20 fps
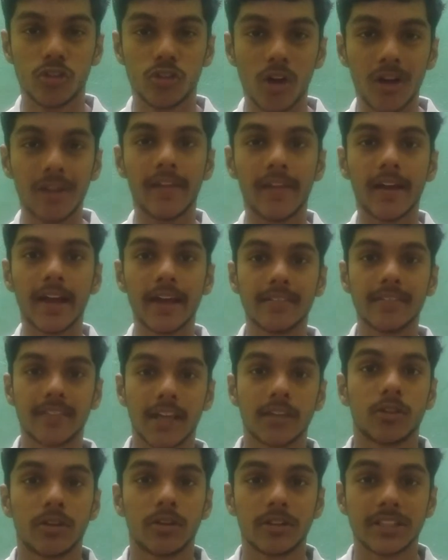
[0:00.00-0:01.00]
ஸோ கைஸ்
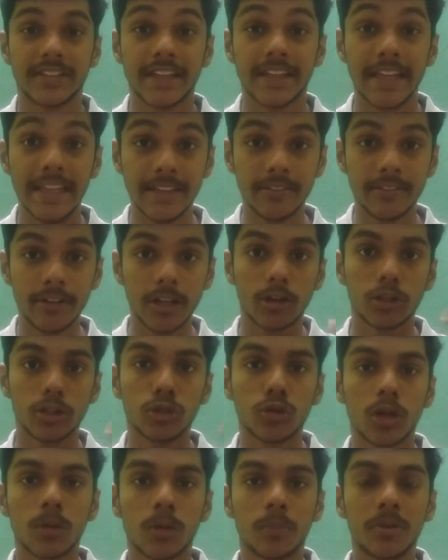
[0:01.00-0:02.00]
தேங்க்ஸ் ஃபார் வாட்சிங் இந்த வீடியோ
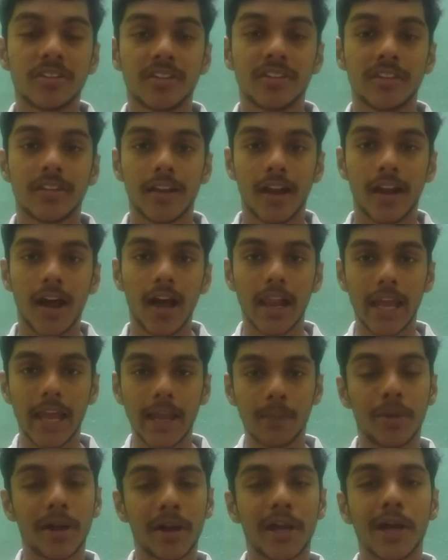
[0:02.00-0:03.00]
வந்து உங்களுக்கு பிடிச்சிருந்தனா
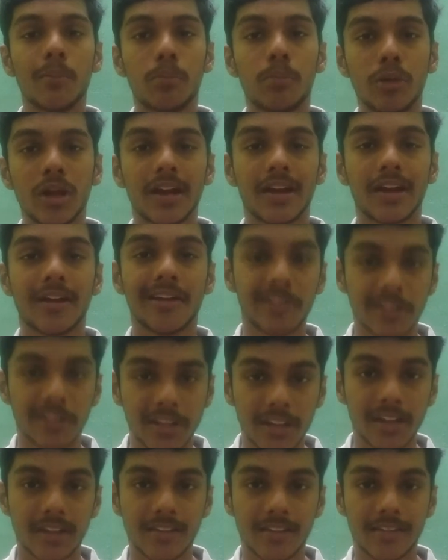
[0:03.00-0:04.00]
லைக் பண்ணுங்கள் பிடிக்கலனா
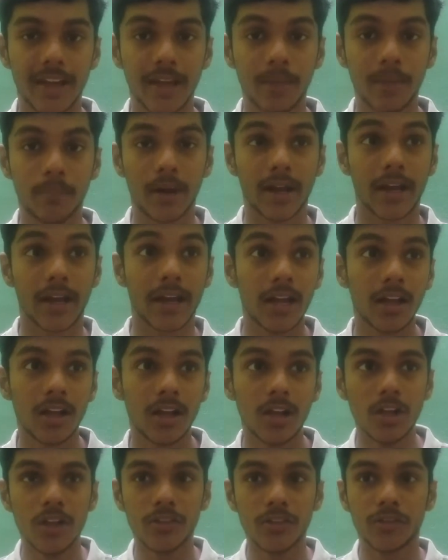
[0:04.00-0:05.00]
வந்துட்டு டிஸ்லைக் பண்ணுங்கள்
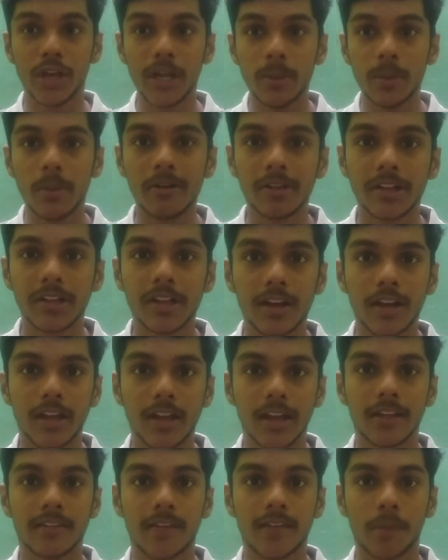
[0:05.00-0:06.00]
ஸோ இனிமேல் வந்துட்டு
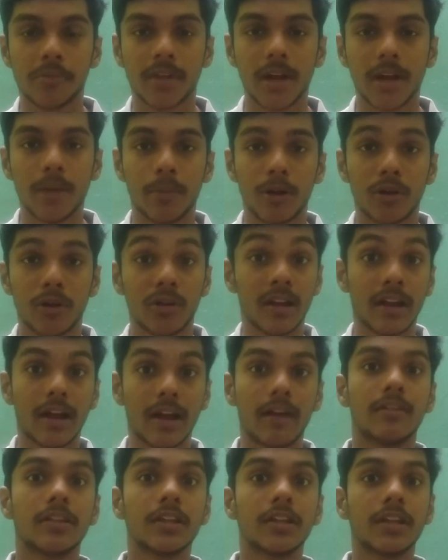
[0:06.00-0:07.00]
நீங்கள் சப்ஸ்கிரைப் பண்ணோம்
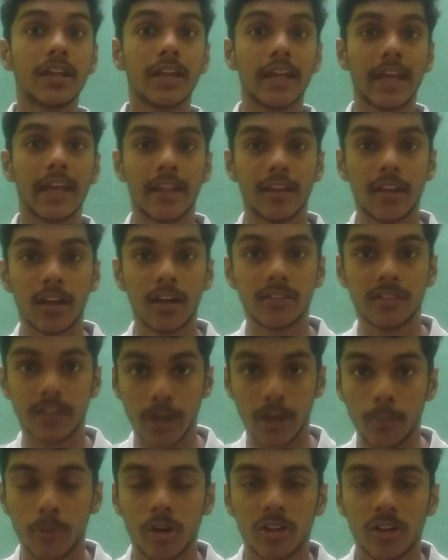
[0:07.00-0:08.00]
இல்லைனா வந்துட்டு நீங்கள்
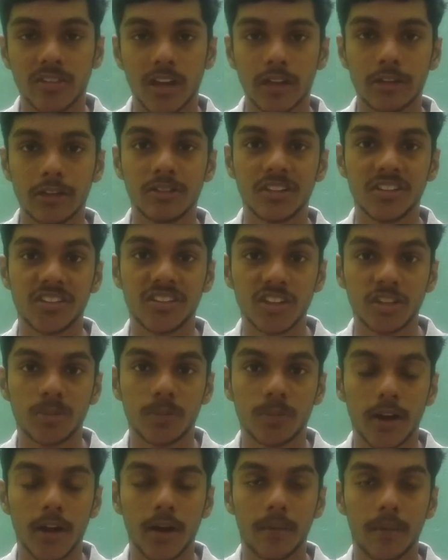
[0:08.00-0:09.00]
ஏதாச்சும் நம்மளோட சேனல் வந்து சர்ச்
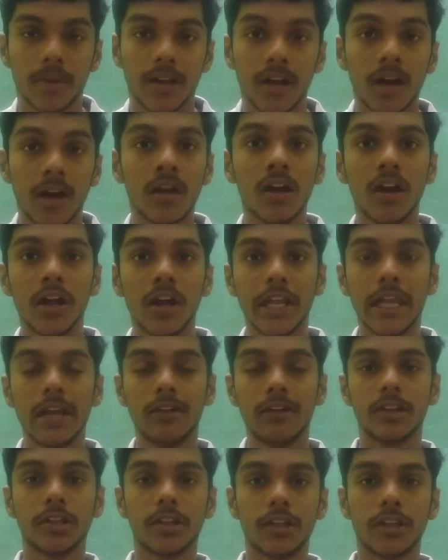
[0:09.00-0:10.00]
பண்ணோம் அப்படின்னா
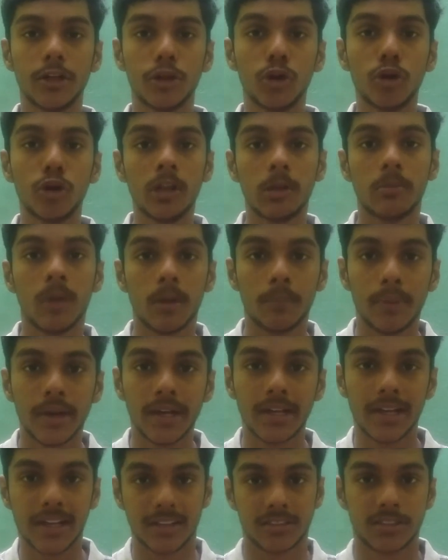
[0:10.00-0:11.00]
நீங்கள் வந்துட்டு யூடியூப்பில்
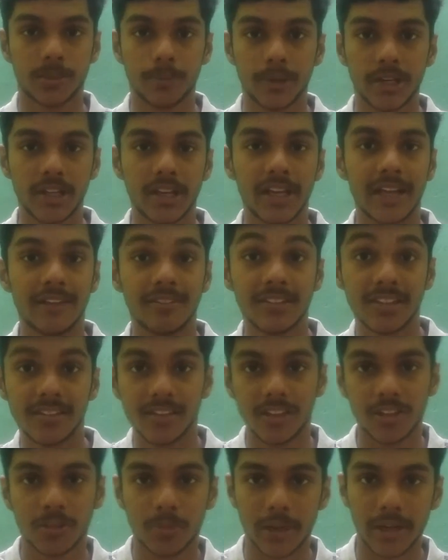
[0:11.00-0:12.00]
போயிட்டு கஷ்டப்பட்டு நீங்கள் வந்து
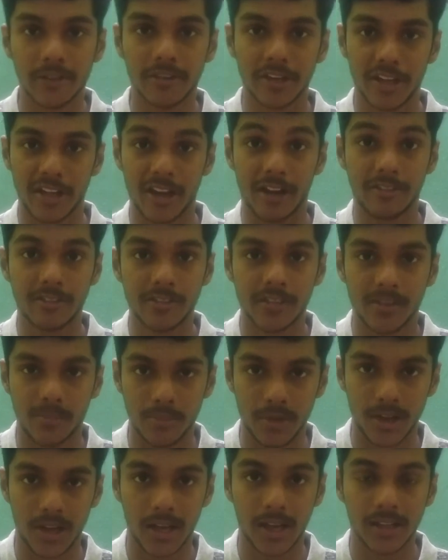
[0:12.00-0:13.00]
சர்ச் பண்ண வேண்டிய
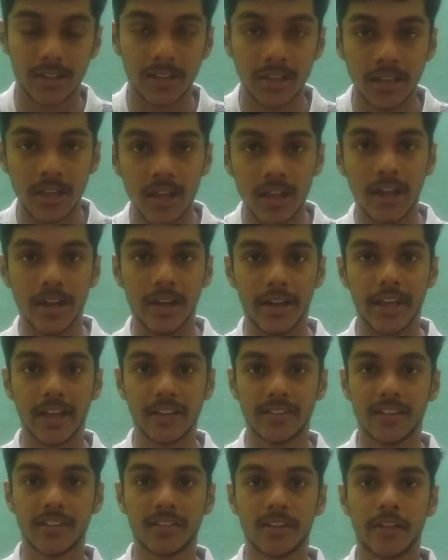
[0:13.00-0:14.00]
அவசியம் இருக்காது
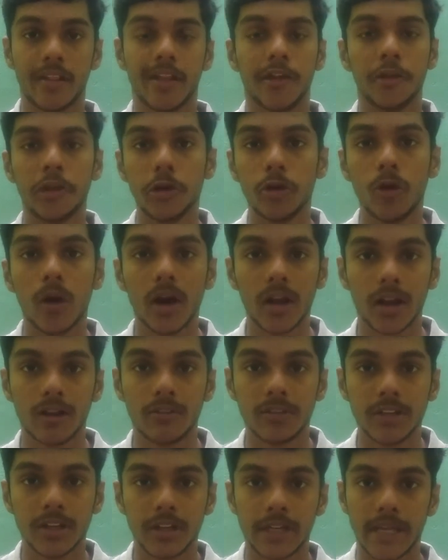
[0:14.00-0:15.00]
நீங்கள் ஜஸ்ட் இந்த
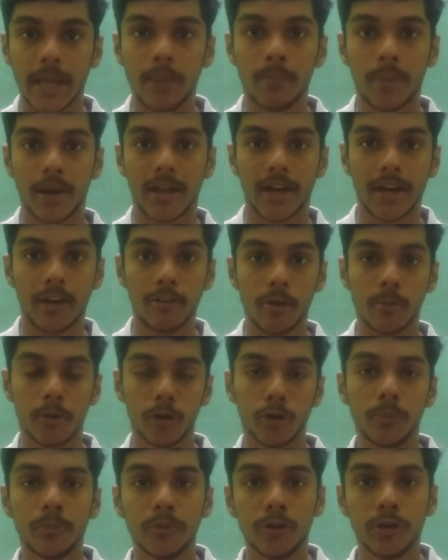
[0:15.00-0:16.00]
யூஆர்எல் வந்து டைப் பண்ணிங்கனாவே
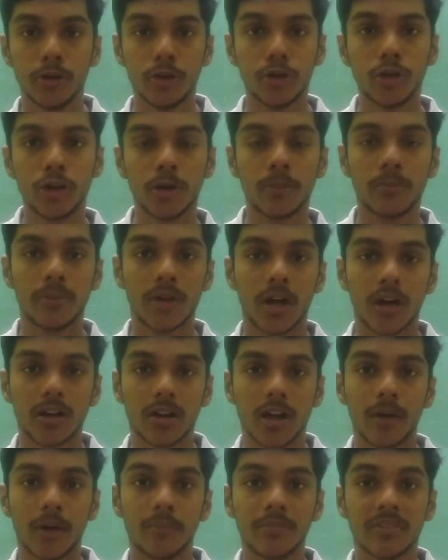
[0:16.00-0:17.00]
போதும் யூடியூப்
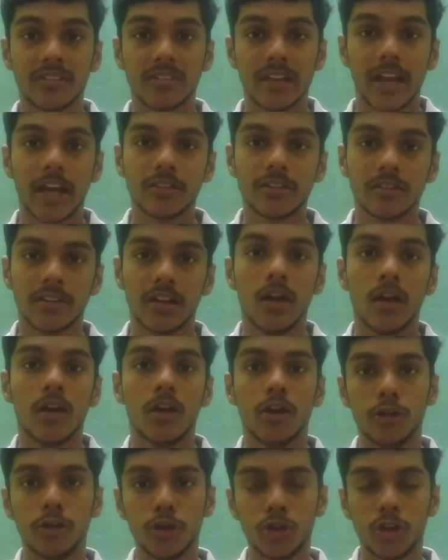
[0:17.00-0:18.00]
டாட் காம் ஸ்லாஷ்
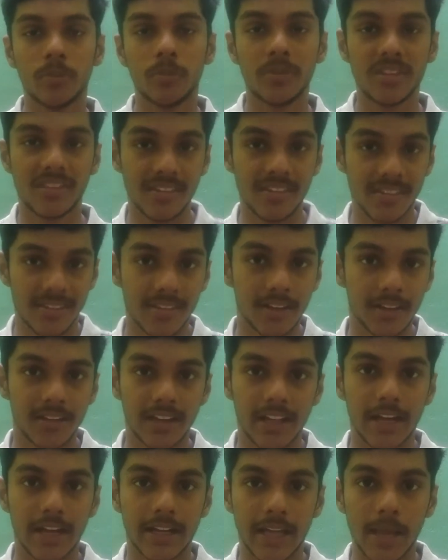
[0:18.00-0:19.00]
யூடியூப் இஸ் ஈஸின்னு
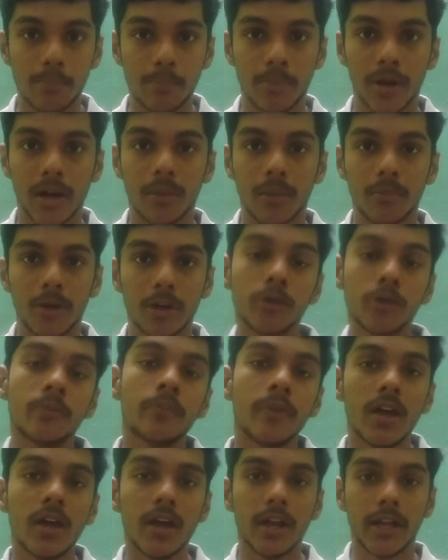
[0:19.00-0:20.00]
நீங்கள் டைப் பண்ணால்
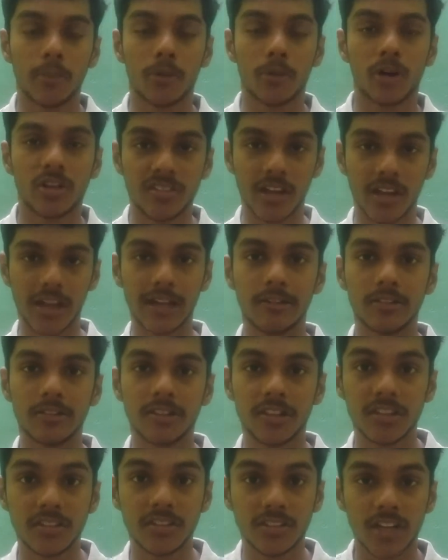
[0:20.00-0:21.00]
மட்டும் நம்மளோட சேனல்
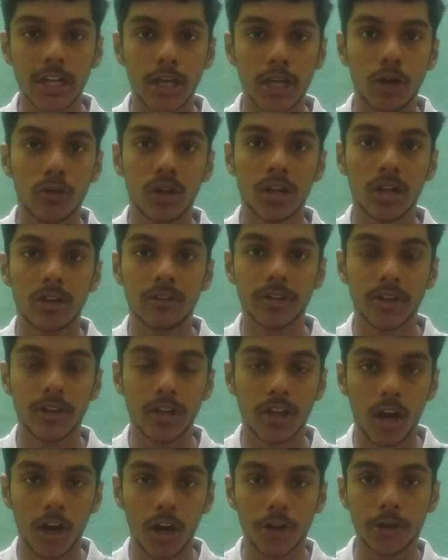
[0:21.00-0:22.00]
வந்துட்டு ஸ்ட்ரைட்டாக உங்களுக்கு வந்து
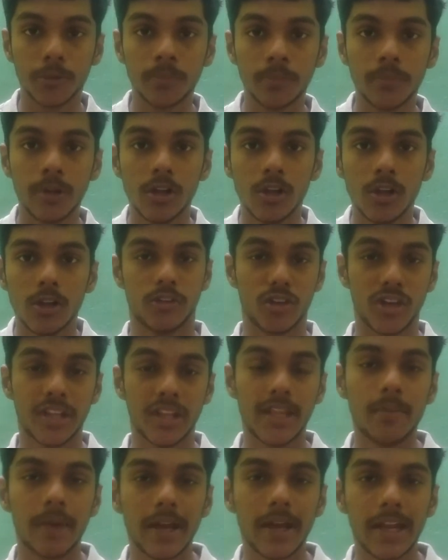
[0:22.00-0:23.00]
காட்டும் ஸோ
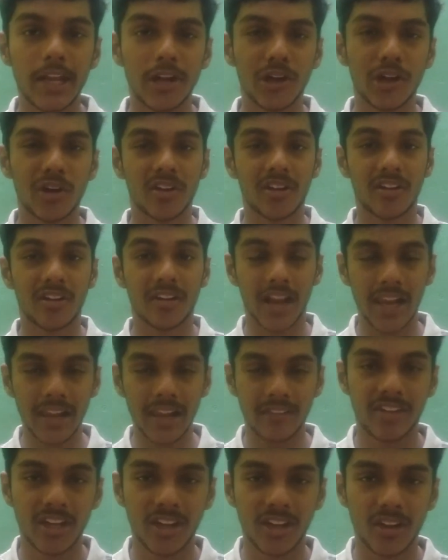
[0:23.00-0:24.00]
இதே மாதிரி இன்னொரு
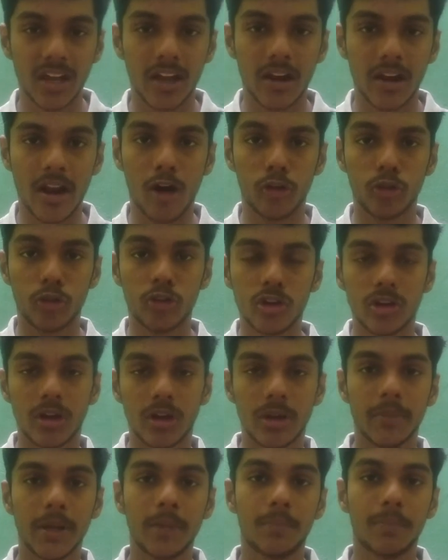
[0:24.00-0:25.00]
நல்ல வீடியோவில் நான் வந்து
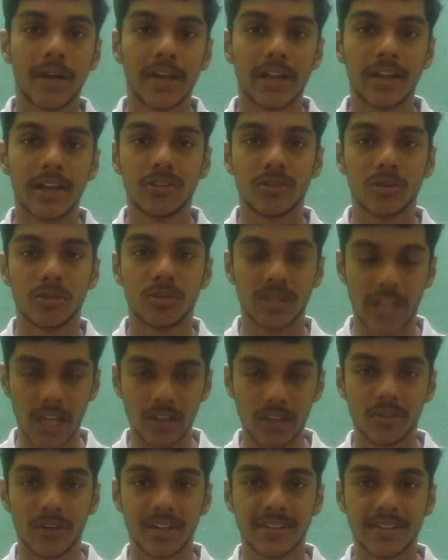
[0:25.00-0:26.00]
உங்களை மீட் பண்ணுறேன் ஸோ
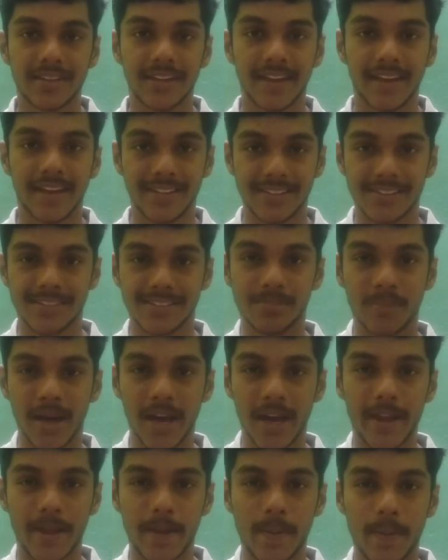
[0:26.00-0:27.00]
தேங்க்ஸ் ஃபார் வாட்சிங் கைஸ்
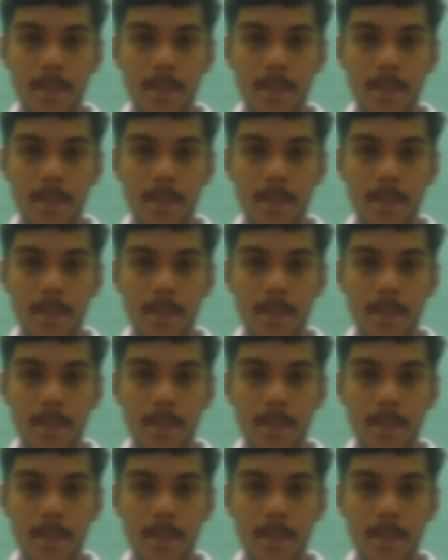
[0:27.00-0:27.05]
பாய்